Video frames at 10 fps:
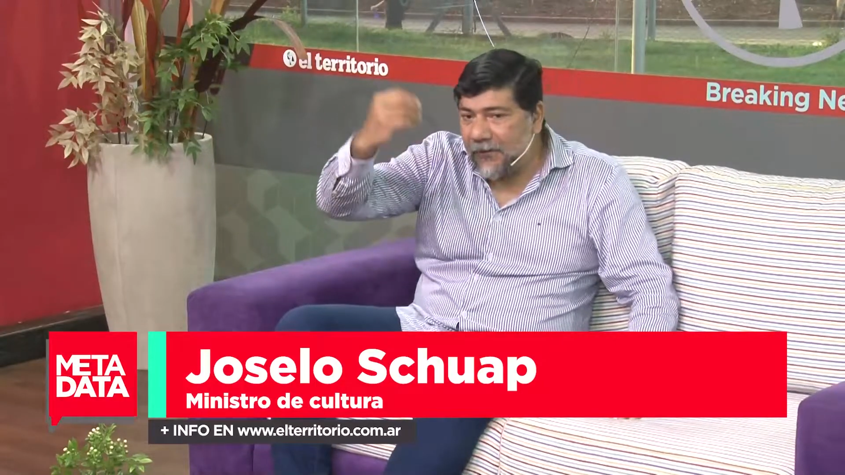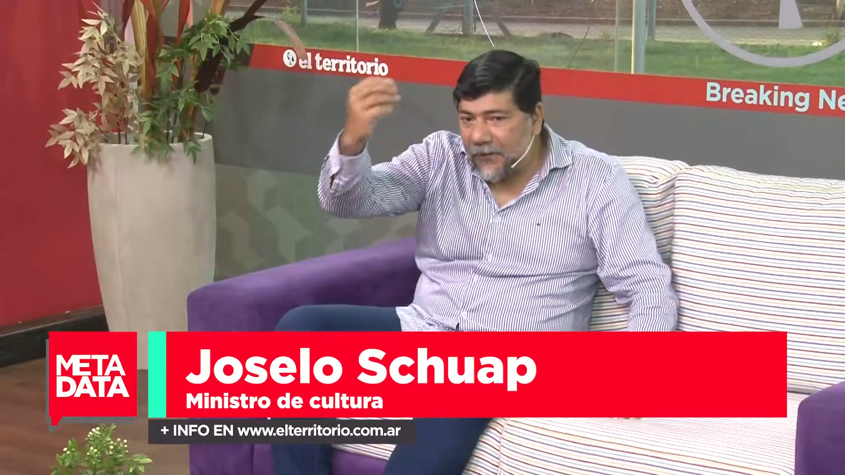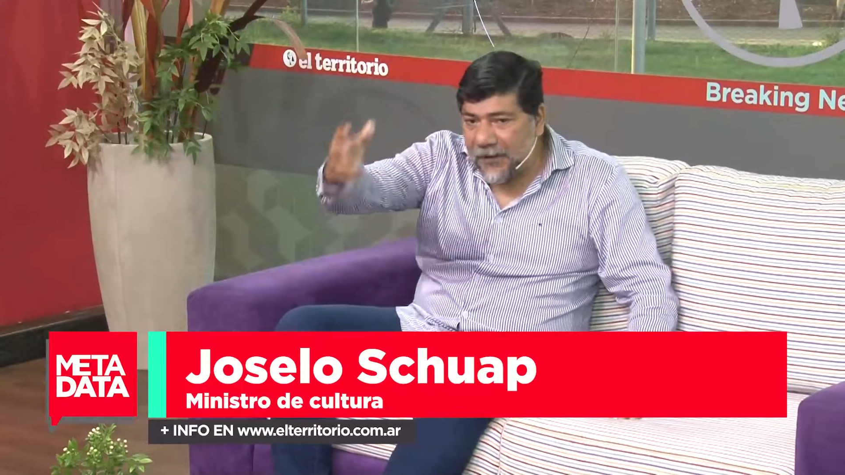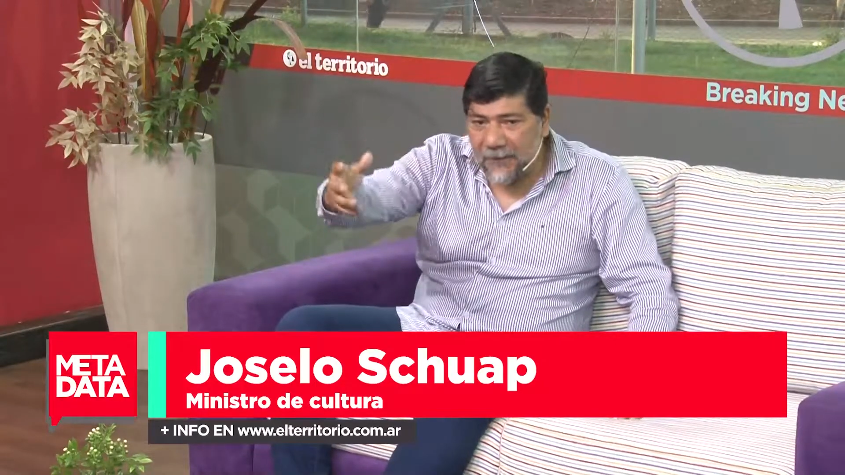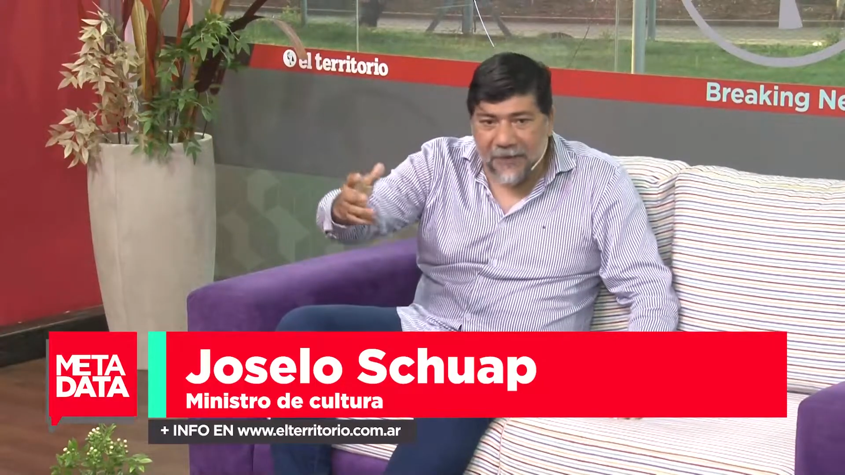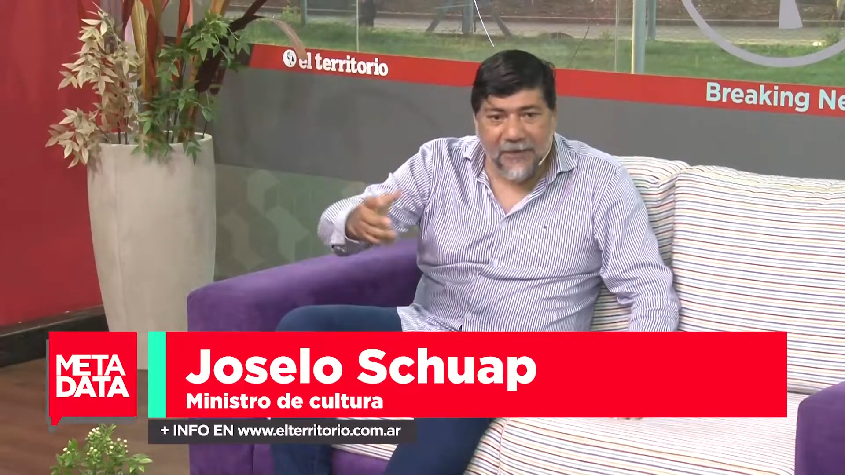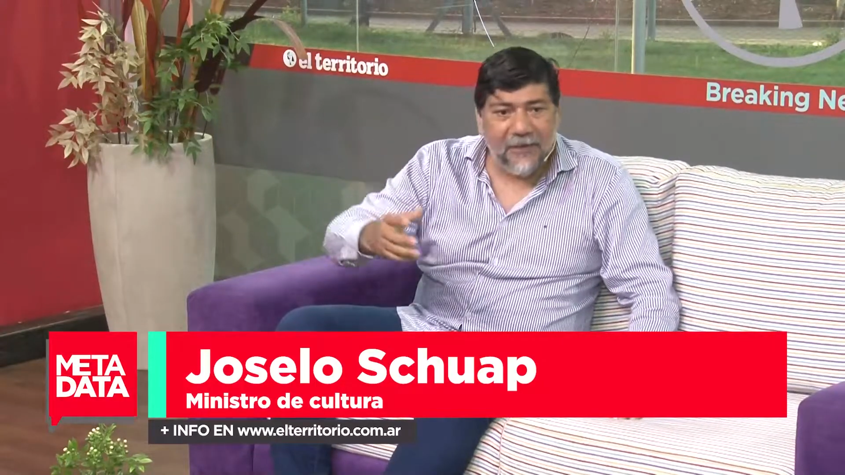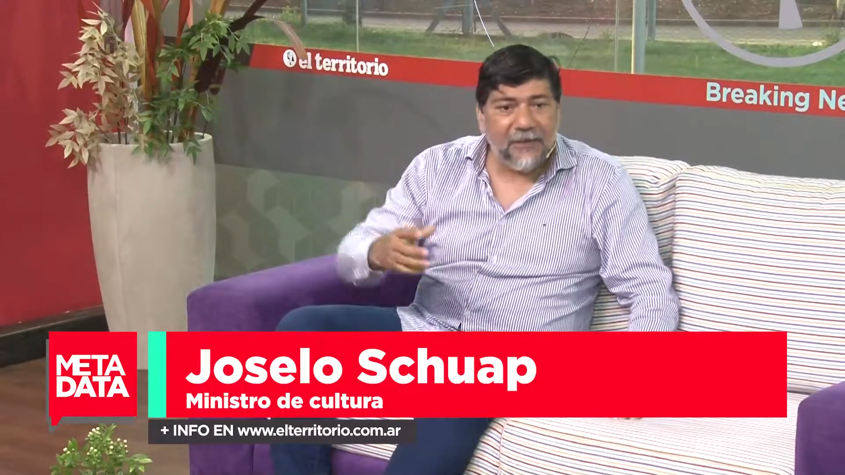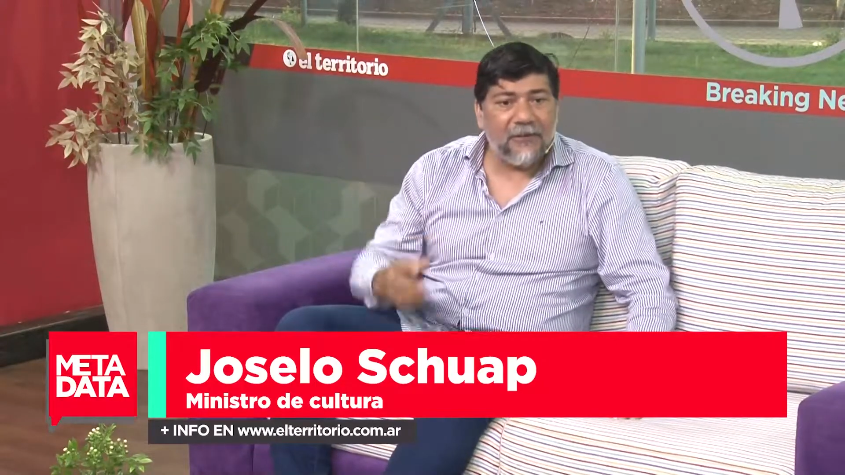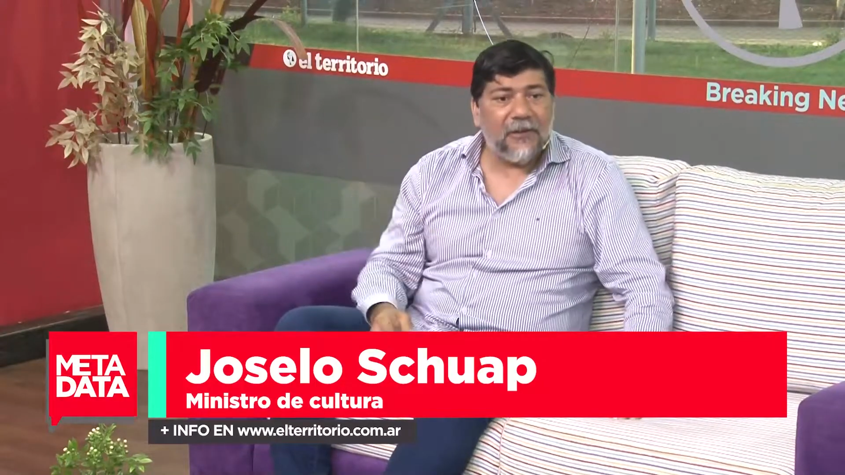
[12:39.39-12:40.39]
pero bueno, nos queda
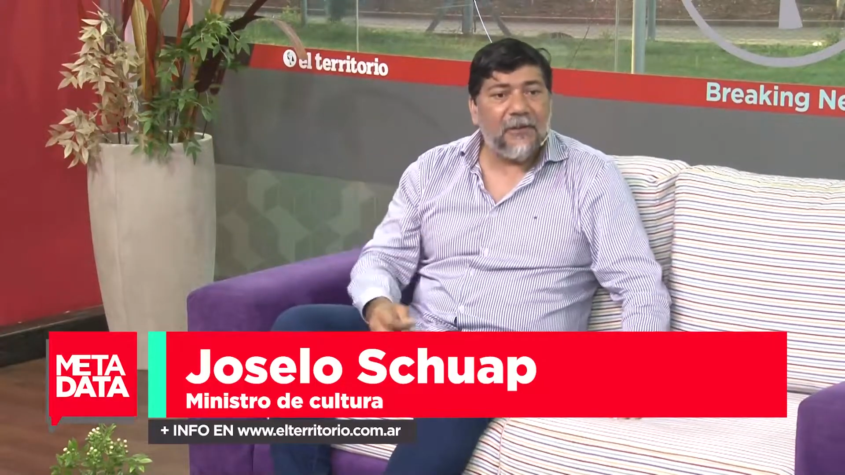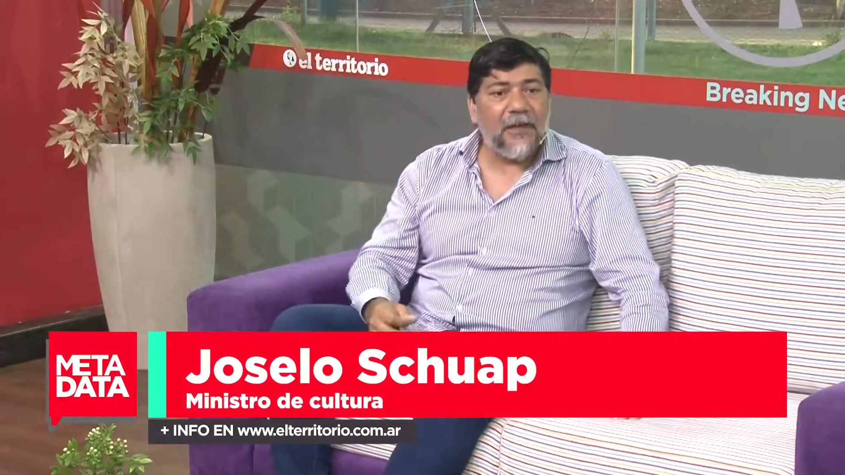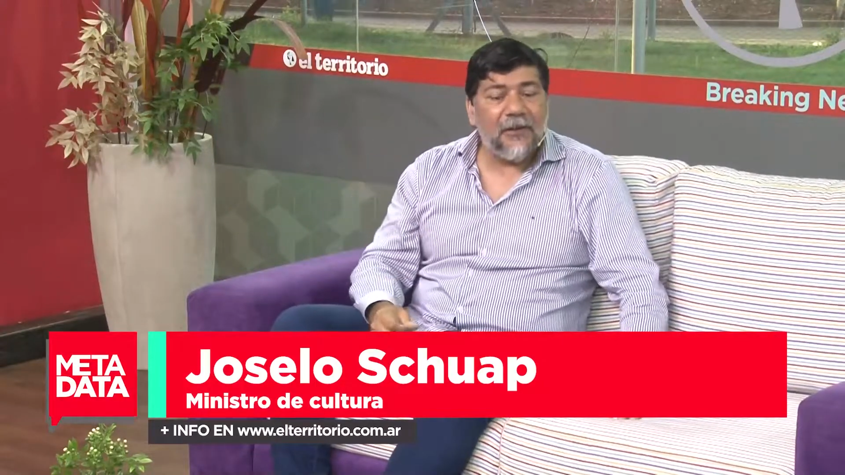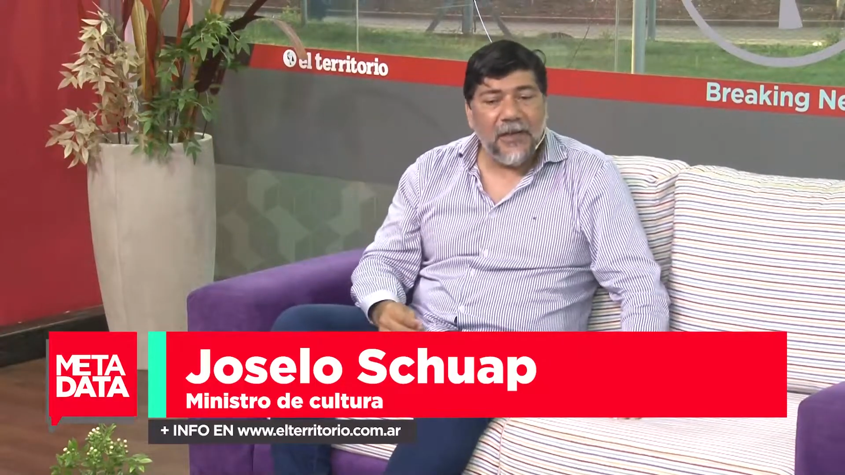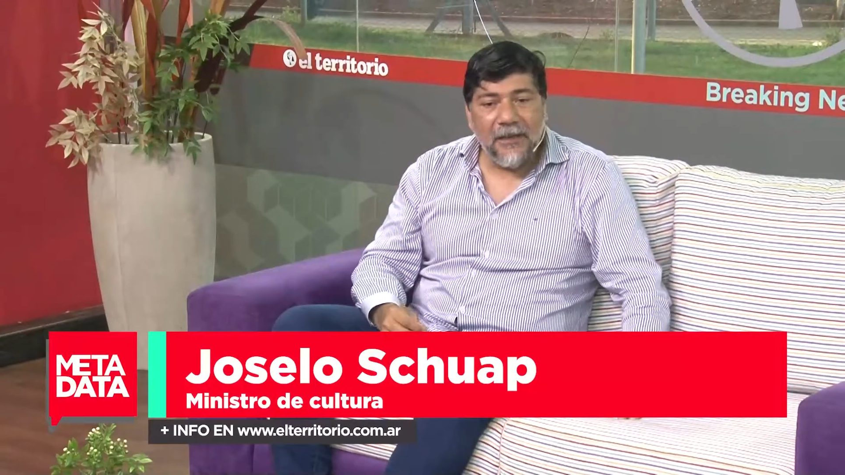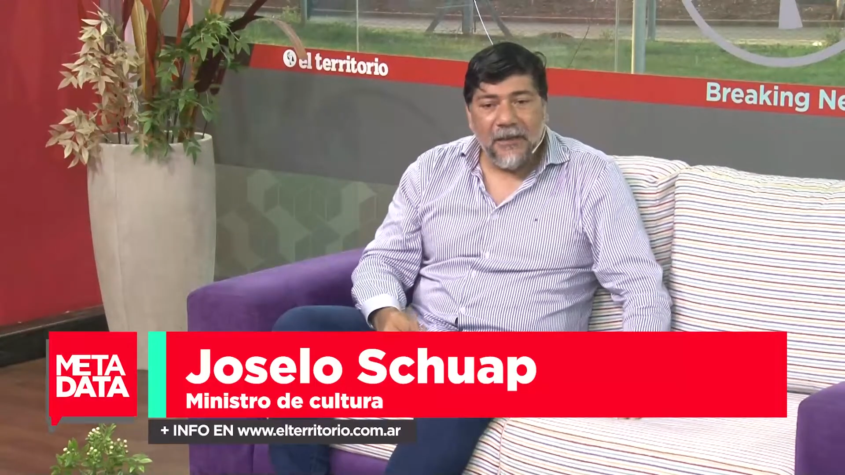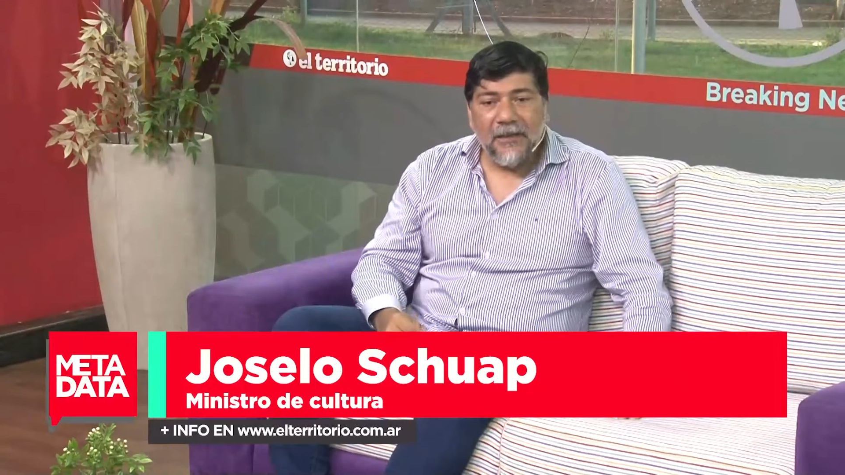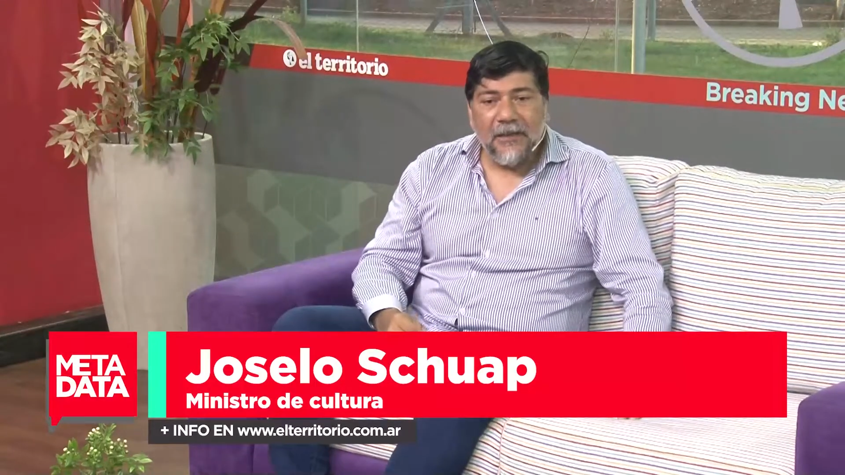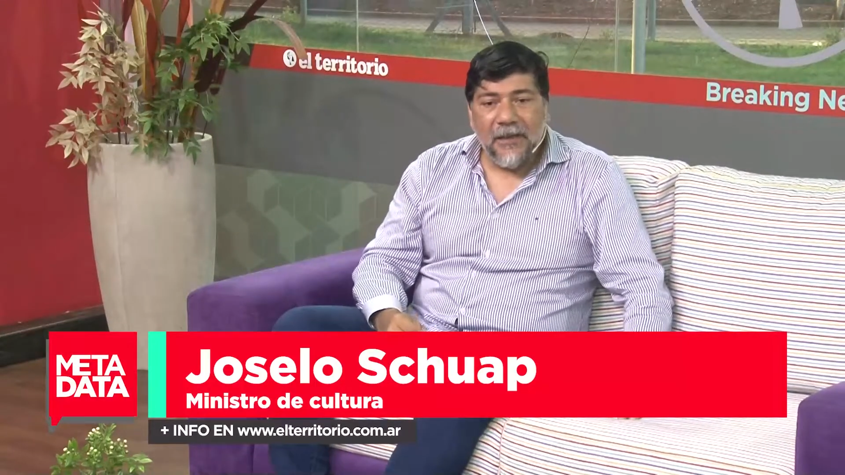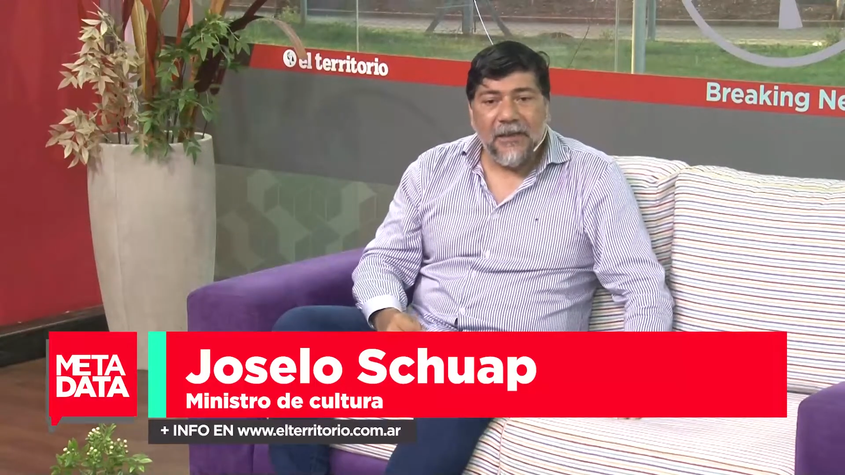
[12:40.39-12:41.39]
pendiente todavía
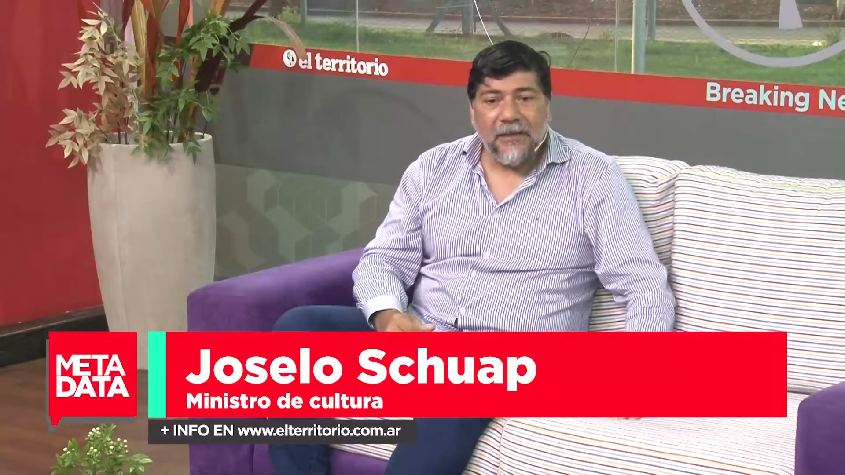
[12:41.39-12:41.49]
ahora